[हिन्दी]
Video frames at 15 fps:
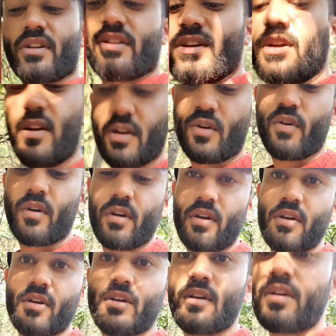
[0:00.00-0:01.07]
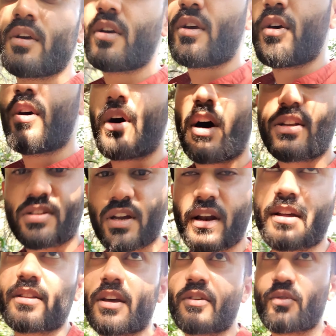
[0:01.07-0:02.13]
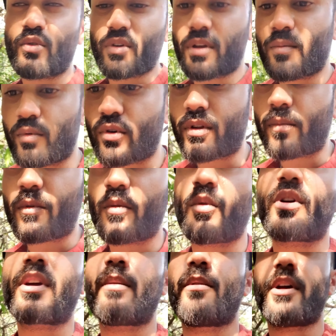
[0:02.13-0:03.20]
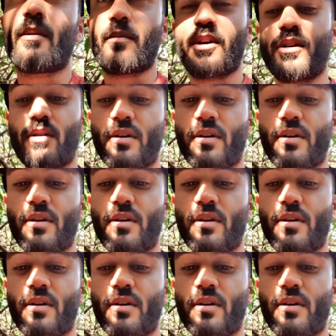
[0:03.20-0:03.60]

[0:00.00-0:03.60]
करते हैं ये लोग अच्छा लगता है सुन के बहुत अपने मुल्क के बारे में